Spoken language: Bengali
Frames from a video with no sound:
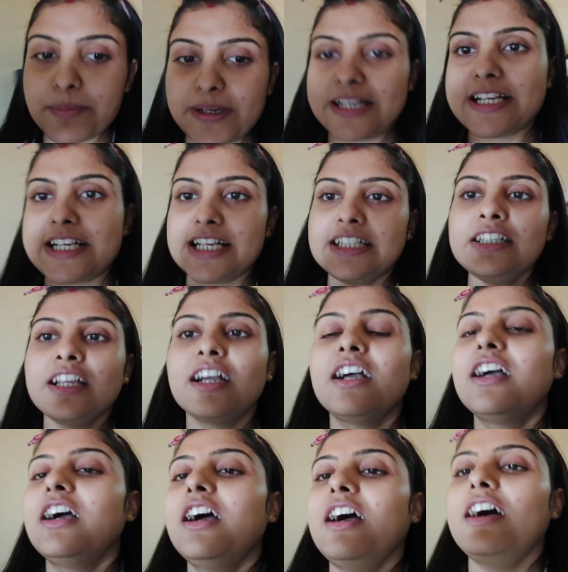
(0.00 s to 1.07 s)
প্রিপারেশান
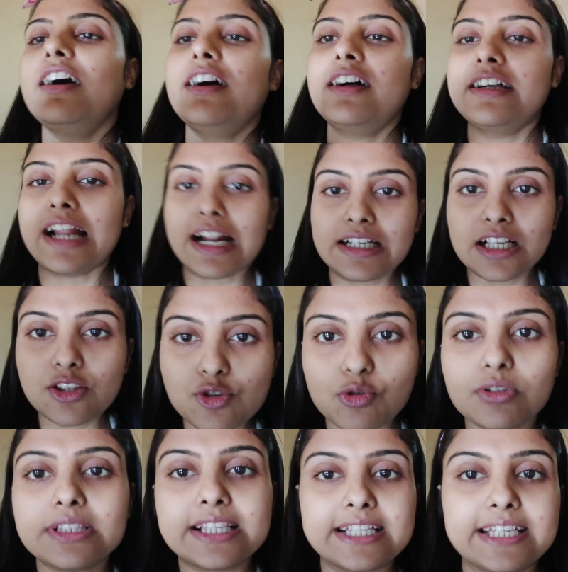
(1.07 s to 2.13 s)
রান্না
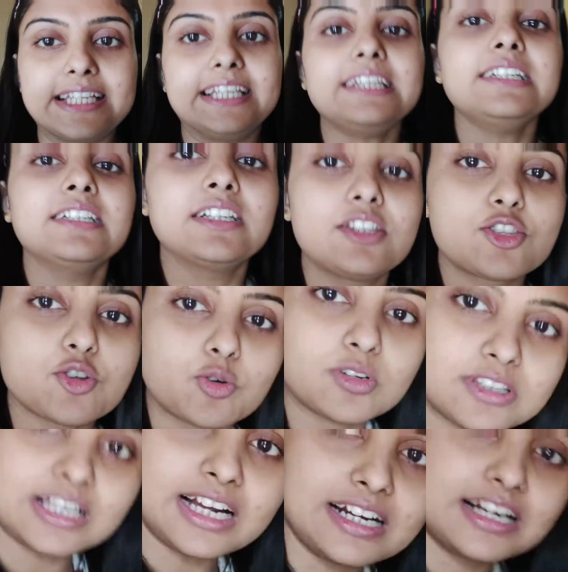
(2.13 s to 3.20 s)
চলছে
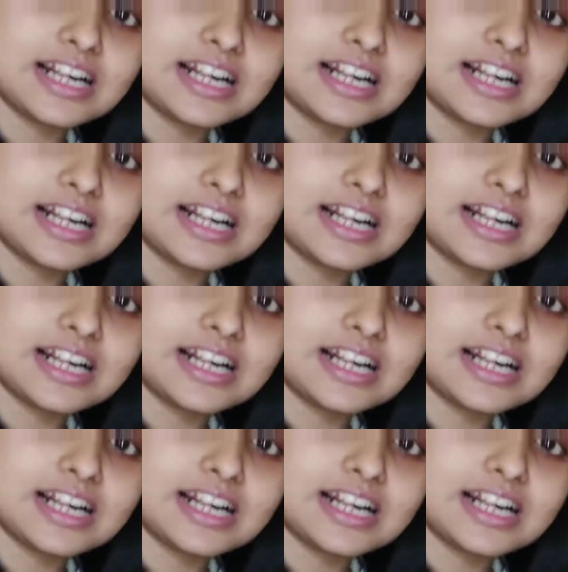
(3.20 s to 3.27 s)
জোরদার